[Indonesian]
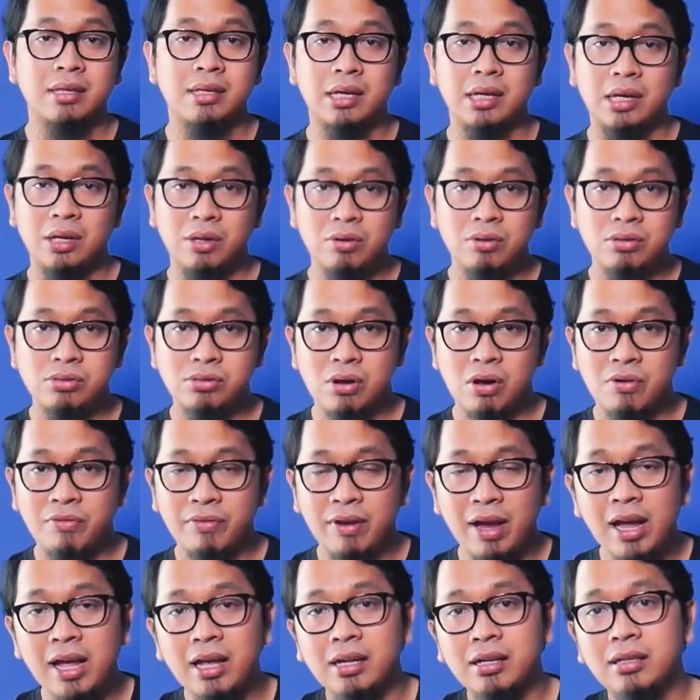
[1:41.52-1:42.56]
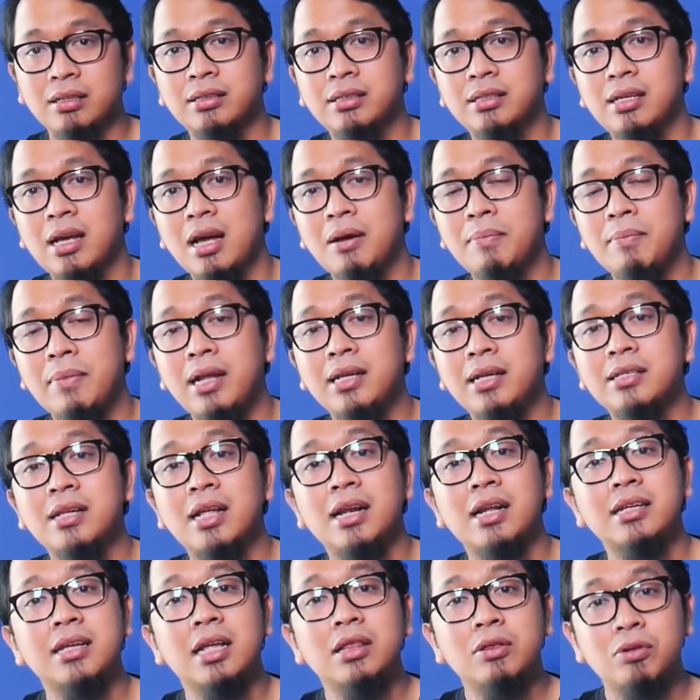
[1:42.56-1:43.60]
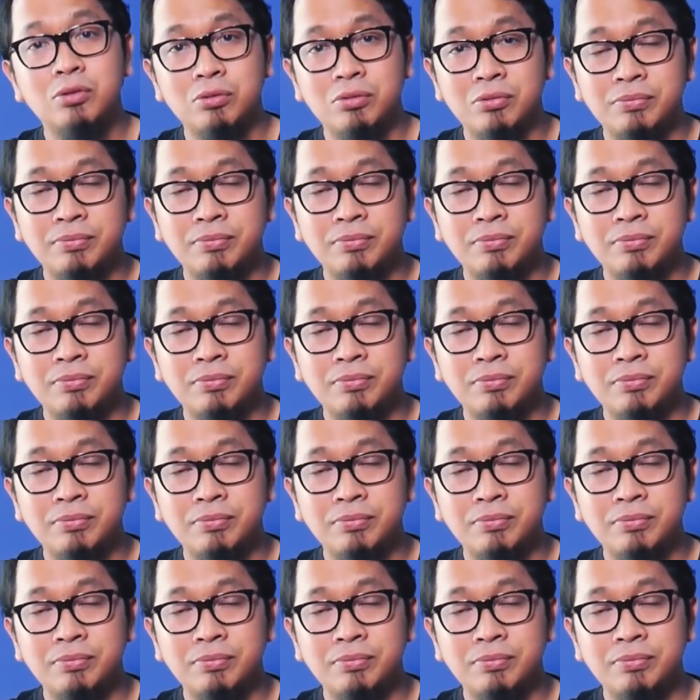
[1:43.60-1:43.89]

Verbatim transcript: Genius of N, jangan milih salah satu.